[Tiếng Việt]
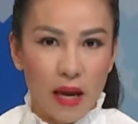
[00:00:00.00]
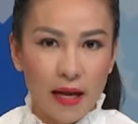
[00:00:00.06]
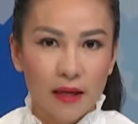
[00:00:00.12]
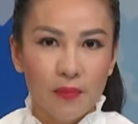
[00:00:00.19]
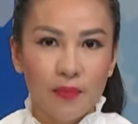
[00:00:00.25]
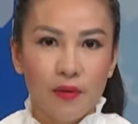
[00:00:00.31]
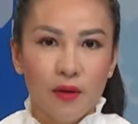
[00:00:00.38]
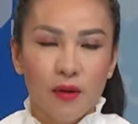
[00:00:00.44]
Đăng.
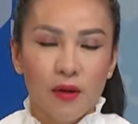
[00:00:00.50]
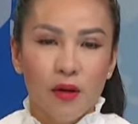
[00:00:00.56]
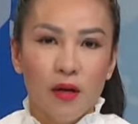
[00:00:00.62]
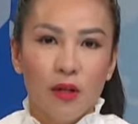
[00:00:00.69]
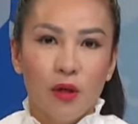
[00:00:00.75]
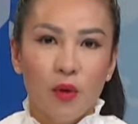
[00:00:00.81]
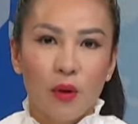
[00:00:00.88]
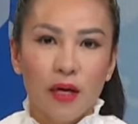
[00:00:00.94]

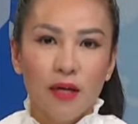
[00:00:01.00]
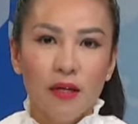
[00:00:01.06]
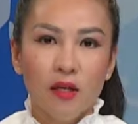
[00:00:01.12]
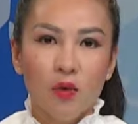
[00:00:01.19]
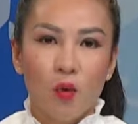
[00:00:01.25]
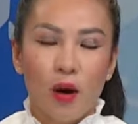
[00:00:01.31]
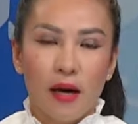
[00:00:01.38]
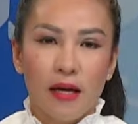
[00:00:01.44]
Nhiều khách
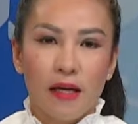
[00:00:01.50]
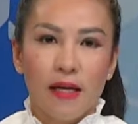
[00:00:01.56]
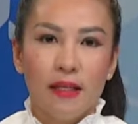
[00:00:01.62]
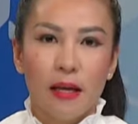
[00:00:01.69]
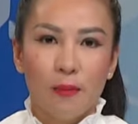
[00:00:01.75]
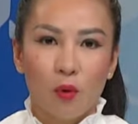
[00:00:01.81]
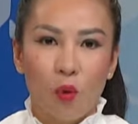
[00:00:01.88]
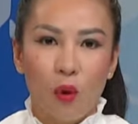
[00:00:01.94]
nước ngoài đi
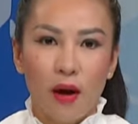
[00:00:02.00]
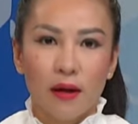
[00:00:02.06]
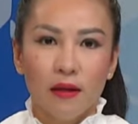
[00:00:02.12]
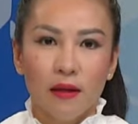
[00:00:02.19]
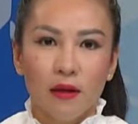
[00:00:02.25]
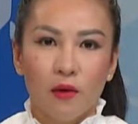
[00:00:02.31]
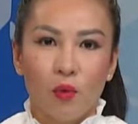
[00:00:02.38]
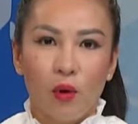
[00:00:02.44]
tham quan,
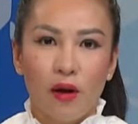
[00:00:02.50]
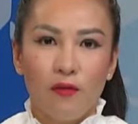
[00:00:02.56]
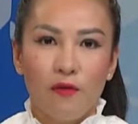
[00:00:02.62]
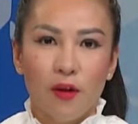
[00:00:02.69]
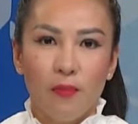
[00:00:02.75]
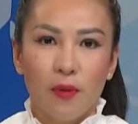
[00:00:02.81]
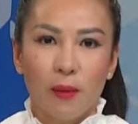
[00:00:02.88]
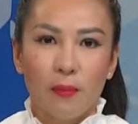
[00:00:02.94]
quay
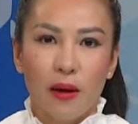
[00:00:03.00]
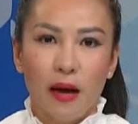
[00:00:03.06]
phim chụp